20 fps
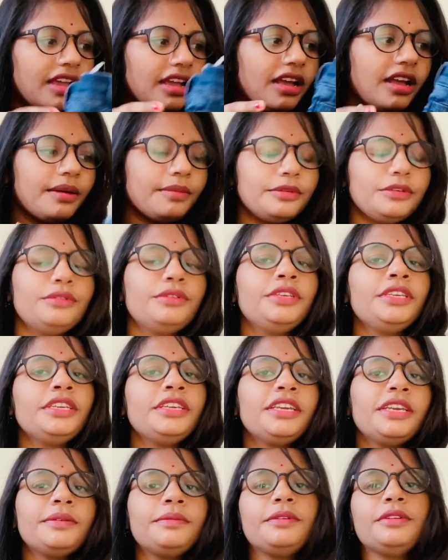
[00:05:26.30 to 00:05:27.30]
अब हुई
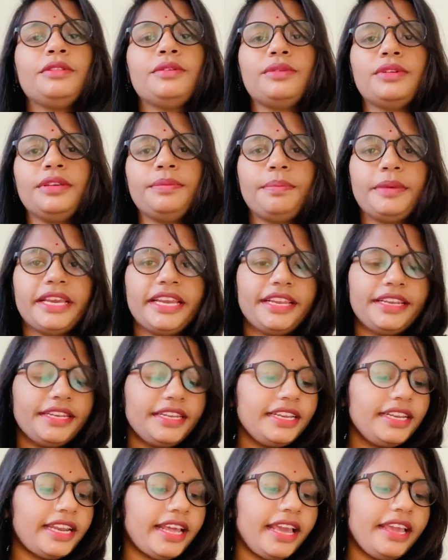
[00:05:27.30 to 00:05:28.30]
है वो थोड़ी
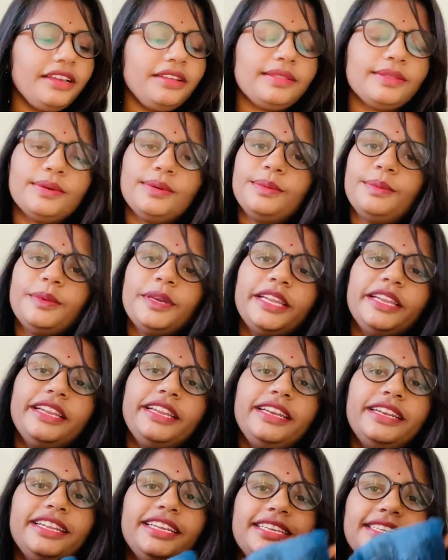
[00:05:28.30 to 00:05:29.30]
पहनने लायक तो
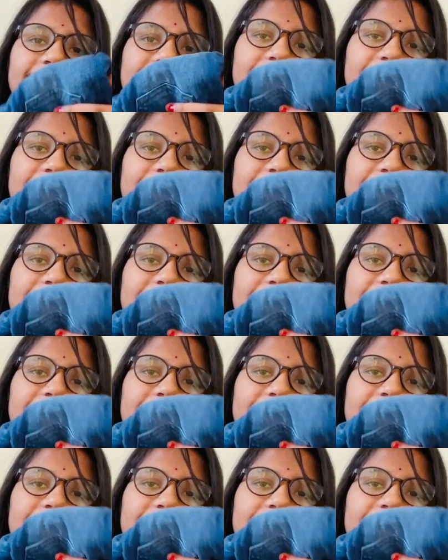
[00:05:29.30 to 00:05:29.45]
मैंने